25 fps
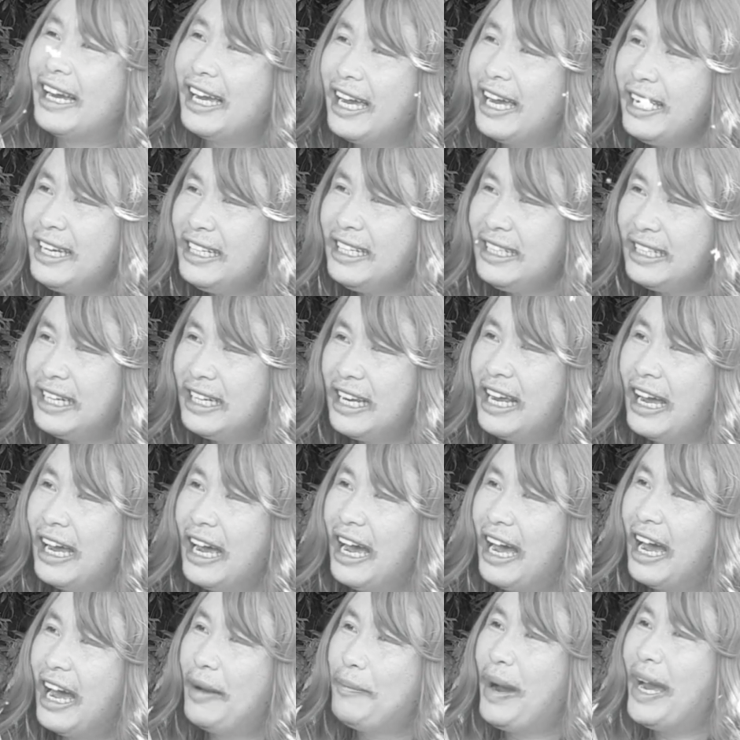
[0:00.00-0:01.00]
ấy
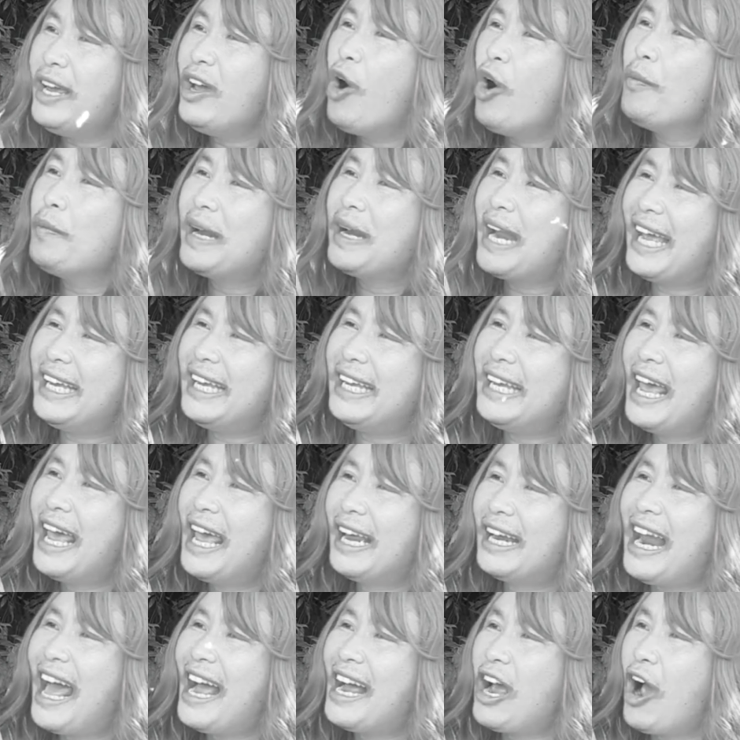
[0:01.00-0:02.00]
à, mấy hôm nay
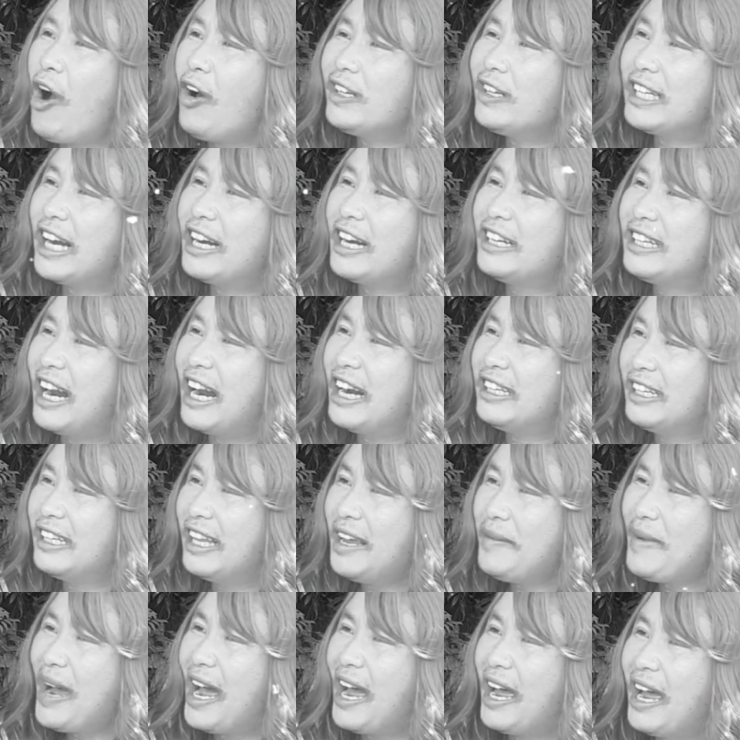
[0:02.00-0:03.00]
đang hot dần dần đấy
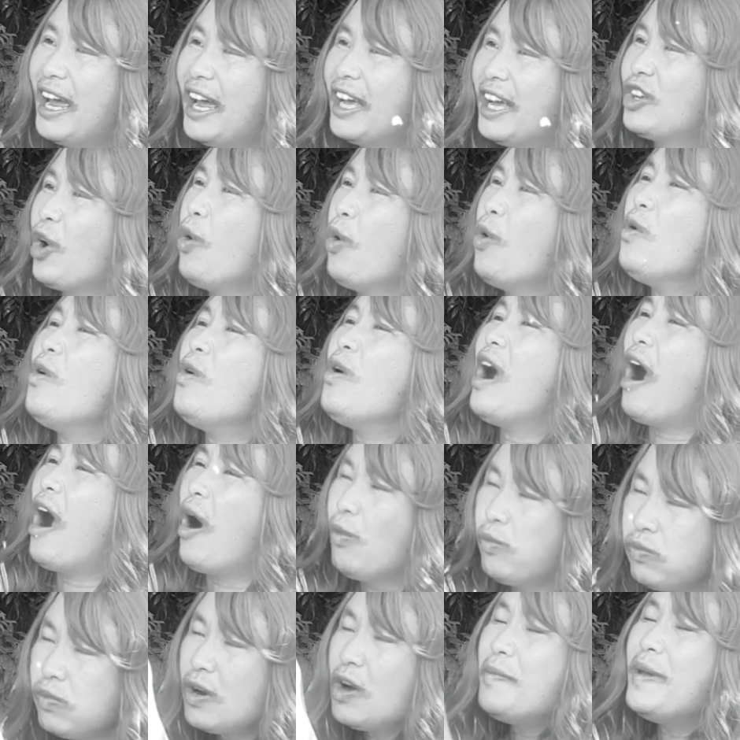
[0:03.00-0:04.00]
mà chú
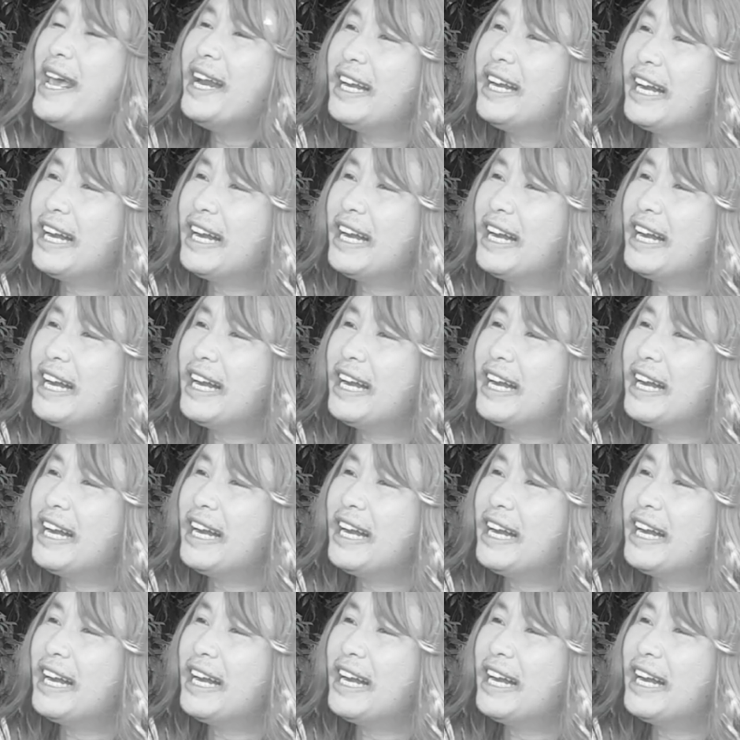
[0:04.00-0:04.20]
hống có biết